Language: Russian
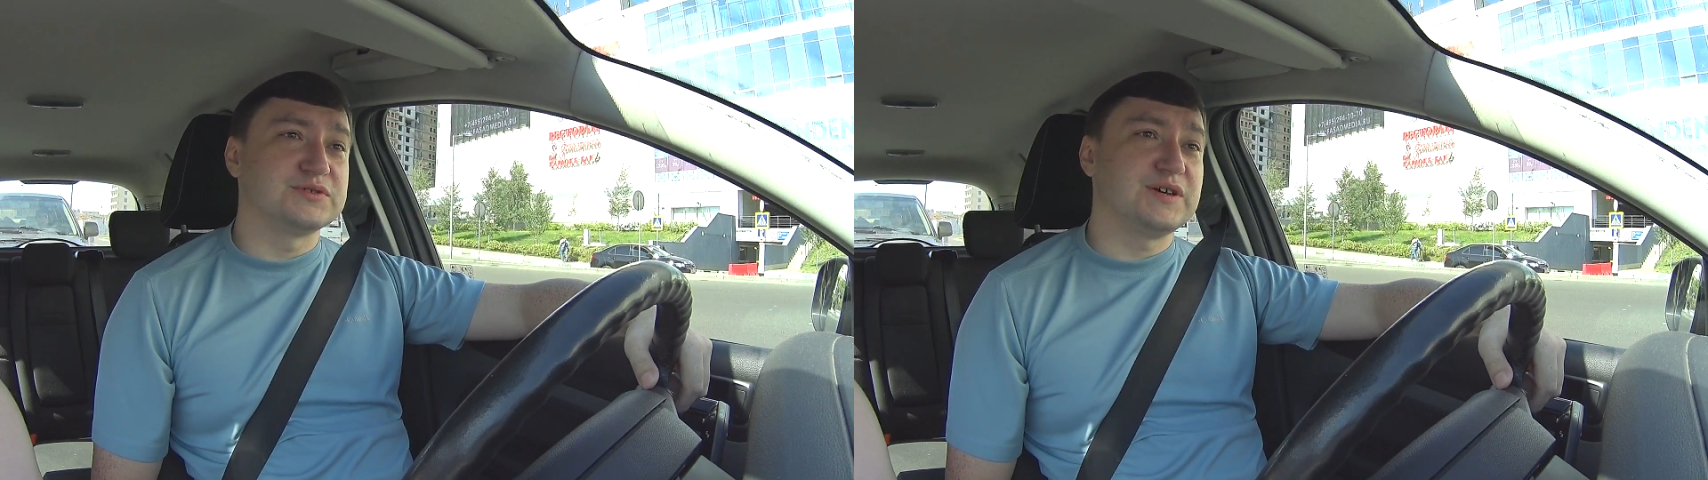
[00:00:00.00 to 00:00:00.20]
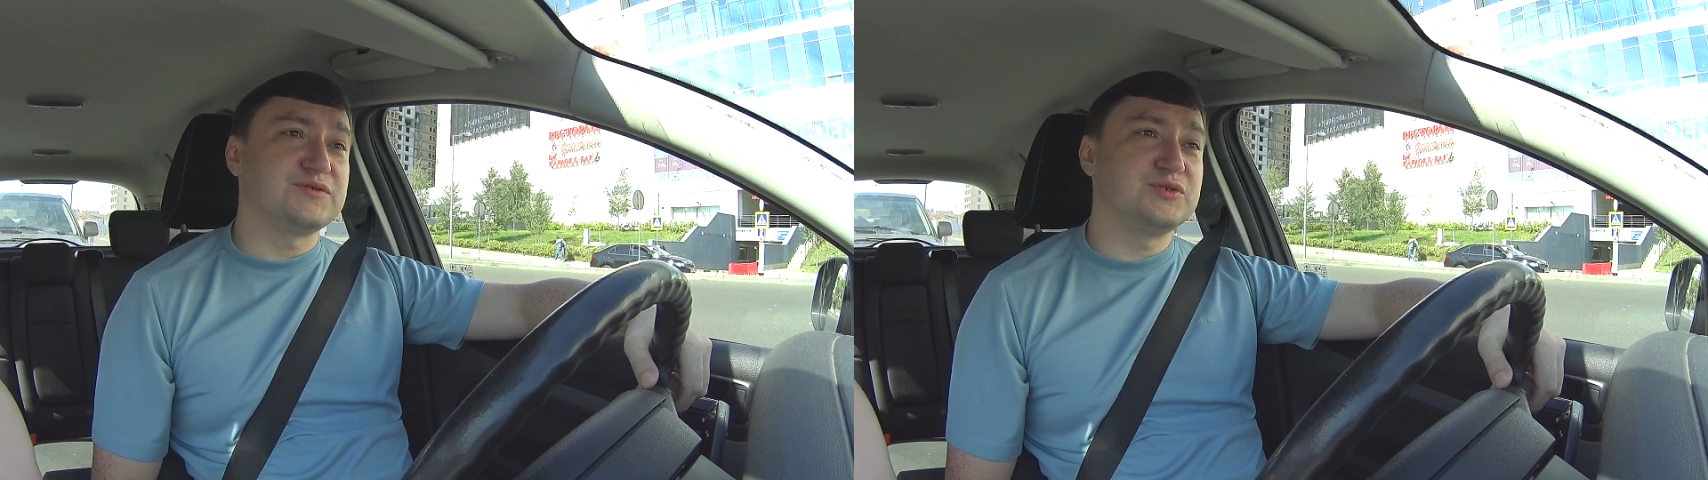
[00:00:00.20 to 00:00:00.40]

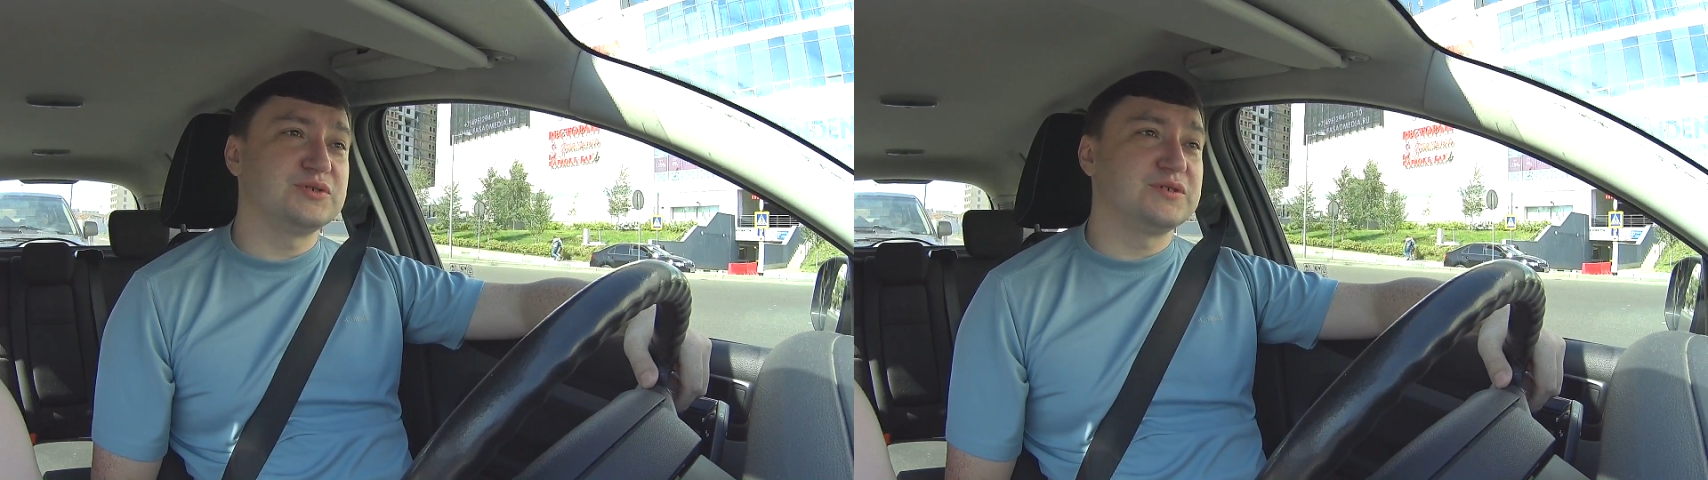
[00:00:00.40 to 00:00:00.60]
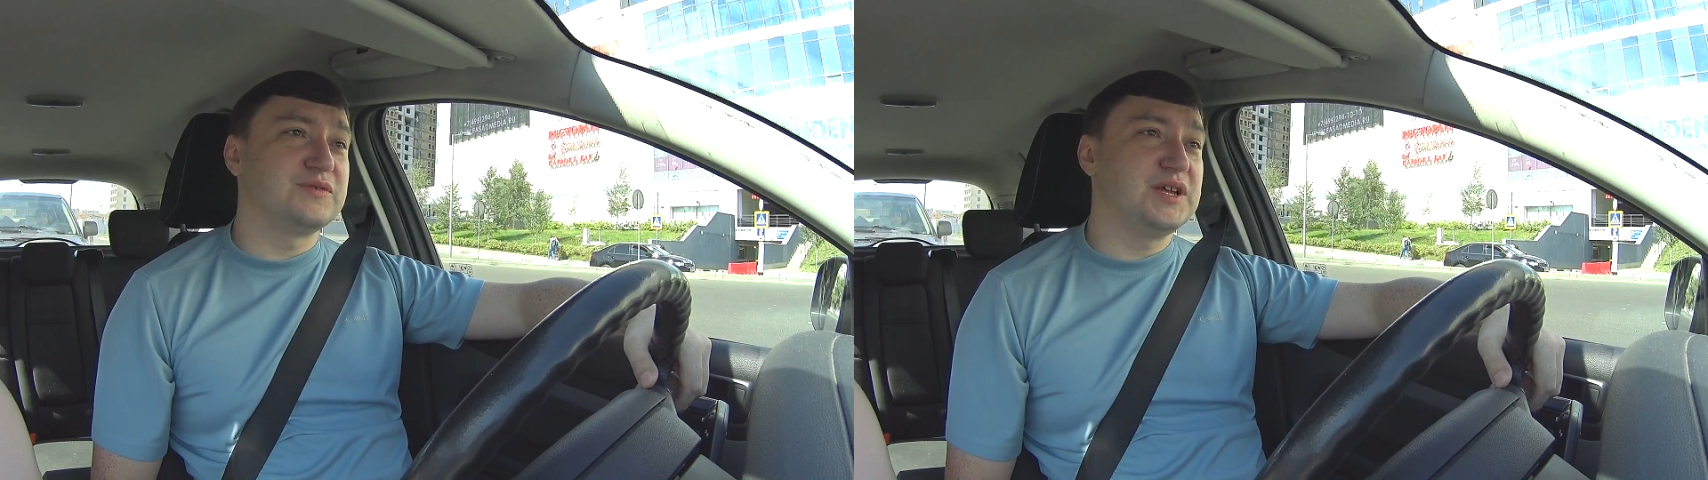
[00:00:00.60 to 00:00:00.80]
За все
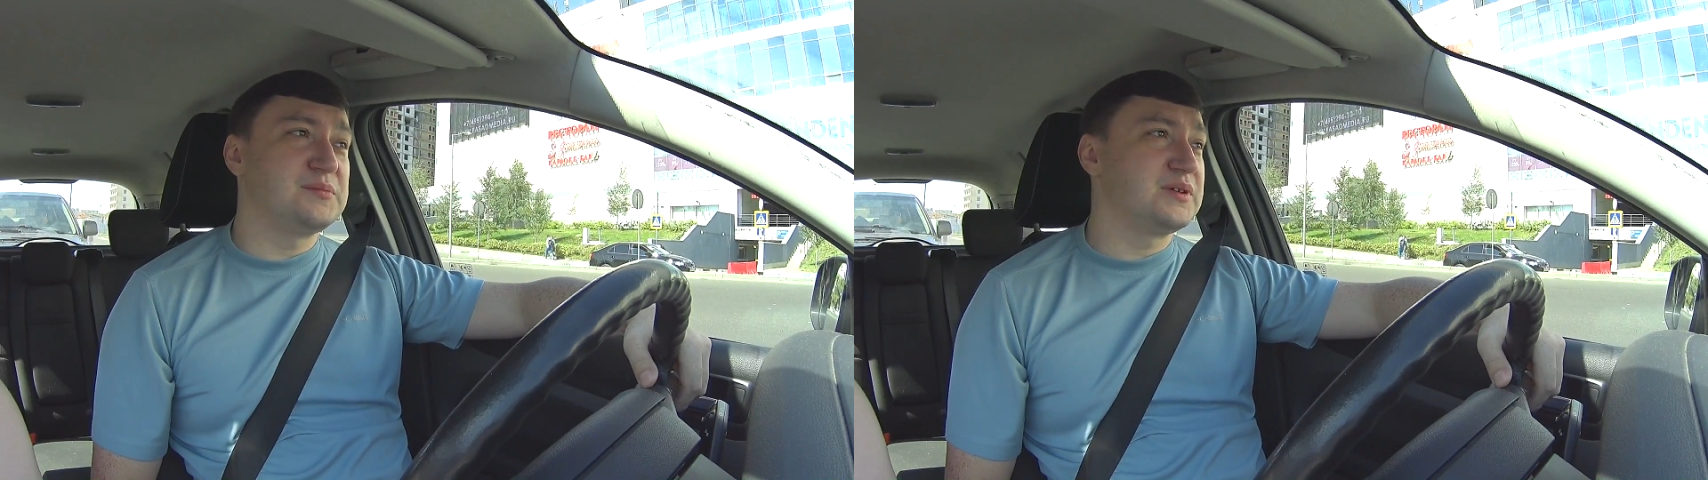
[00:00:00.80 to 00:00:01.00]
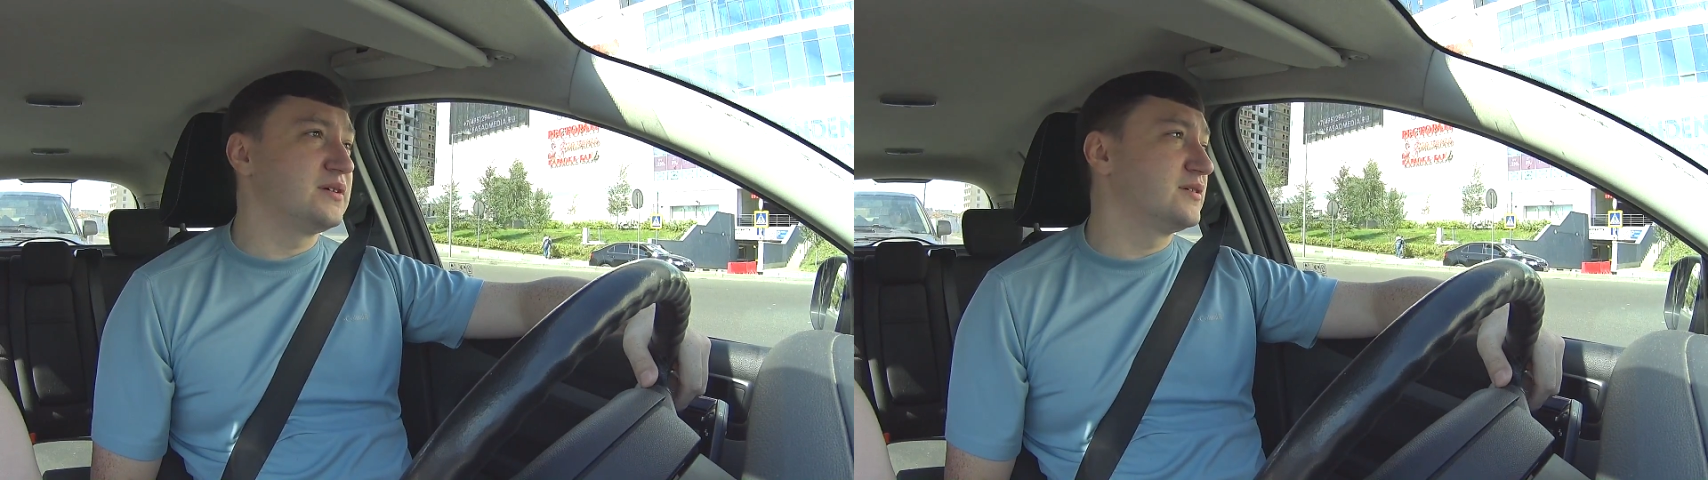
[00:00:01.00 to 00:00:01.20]
это
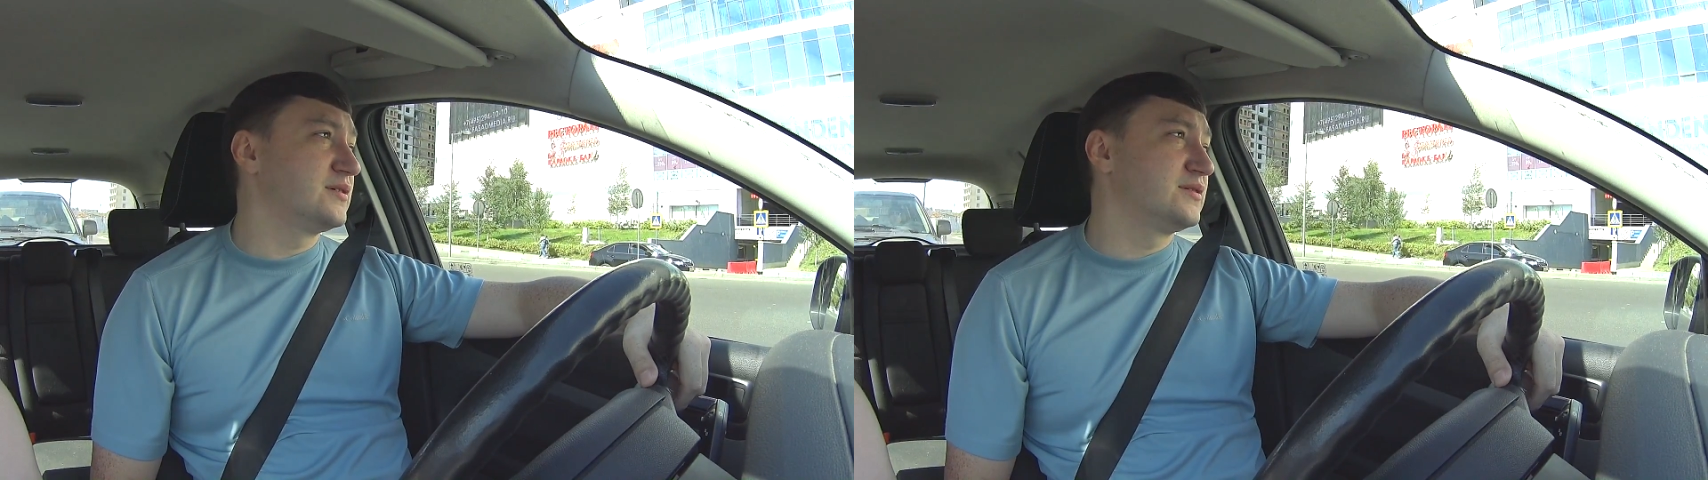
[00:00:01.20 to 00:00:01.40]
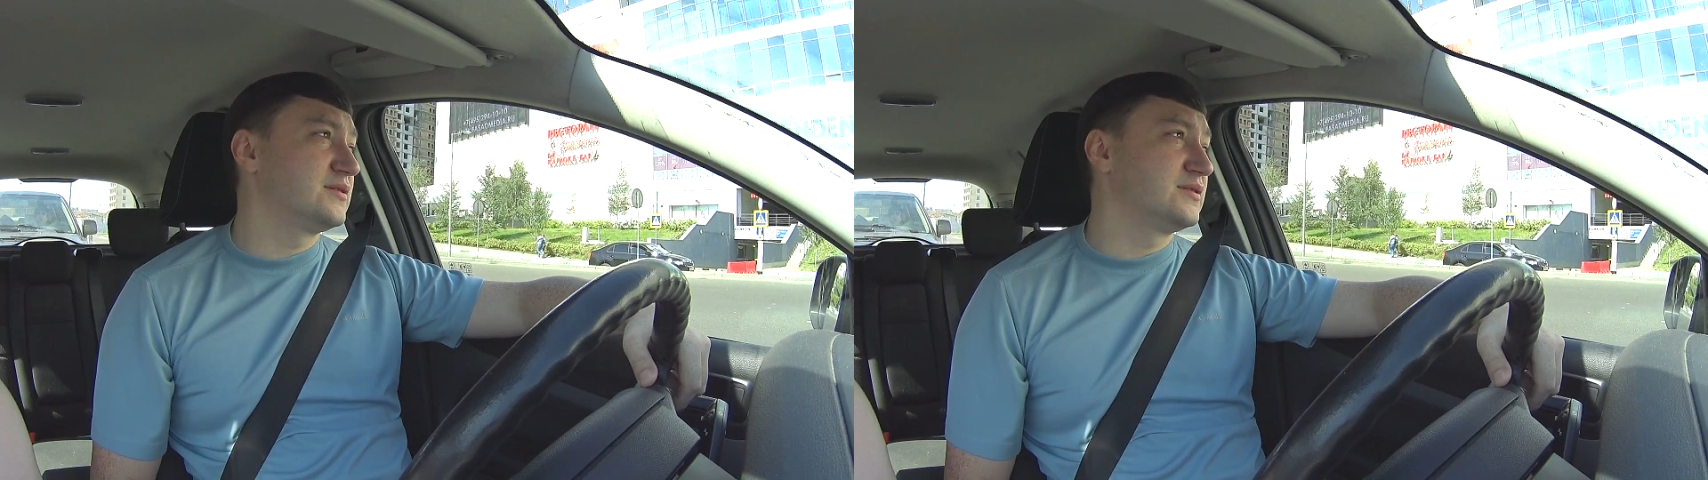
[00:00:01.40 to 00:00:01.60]
время
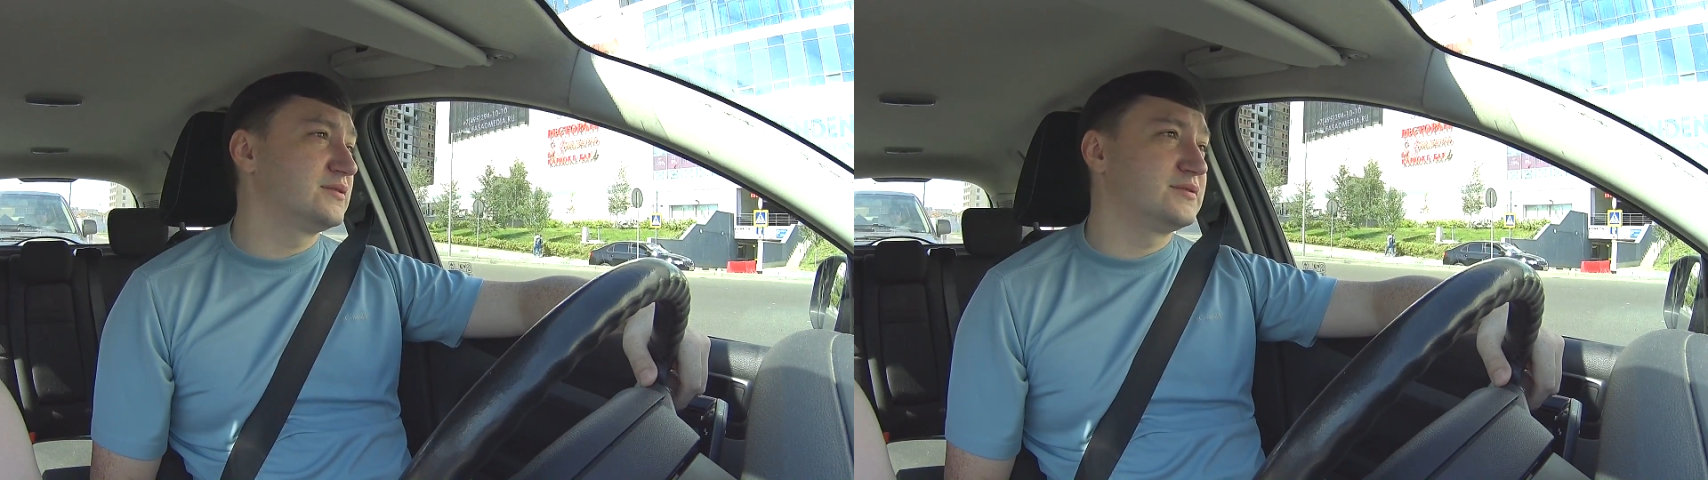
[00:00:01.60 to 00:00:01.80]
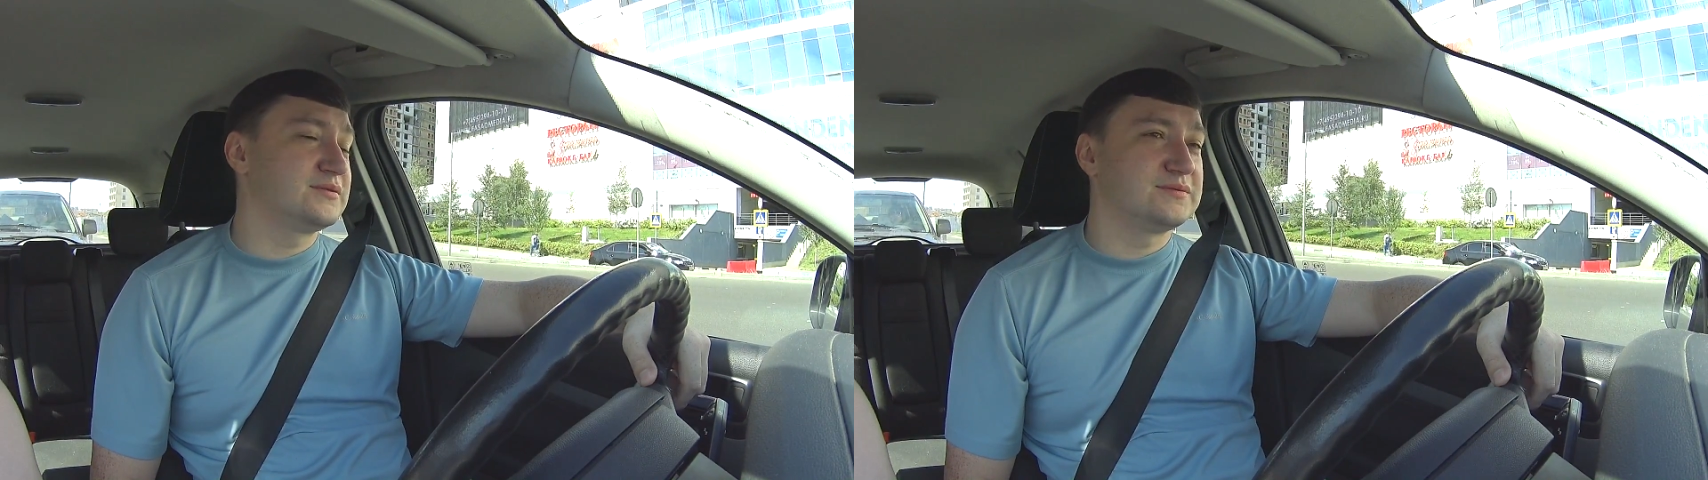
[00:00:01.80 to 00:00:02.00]

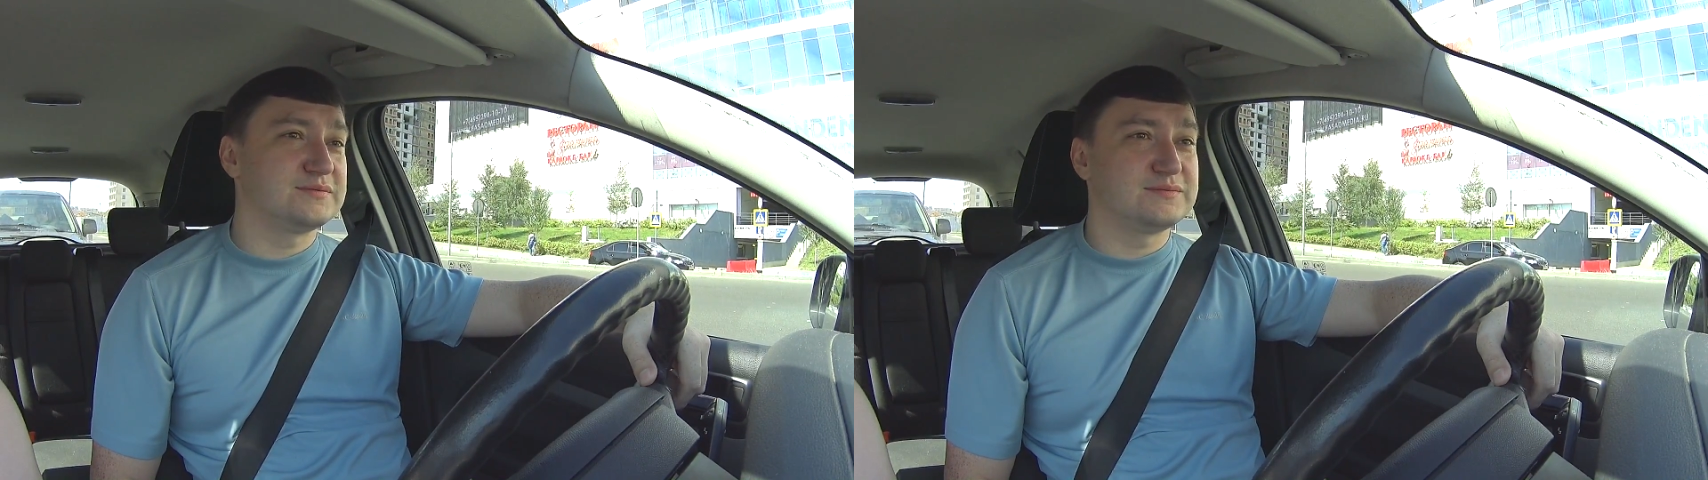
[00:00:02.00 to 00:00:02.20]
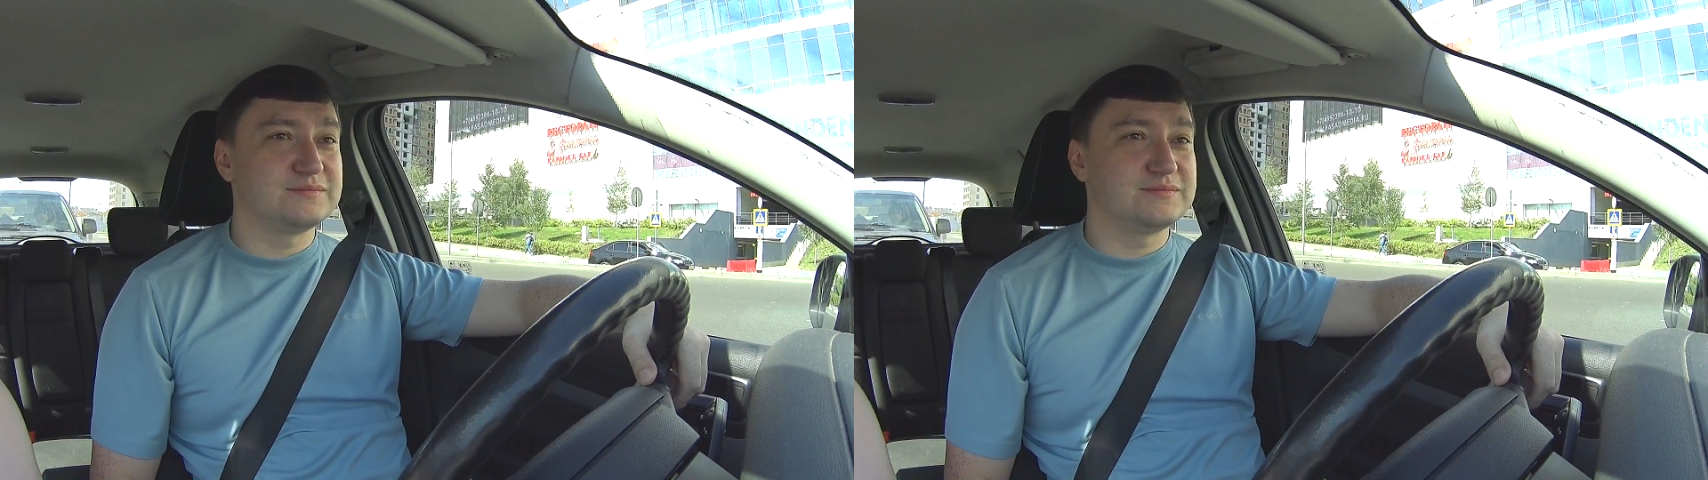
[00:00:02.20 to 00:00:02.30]
э,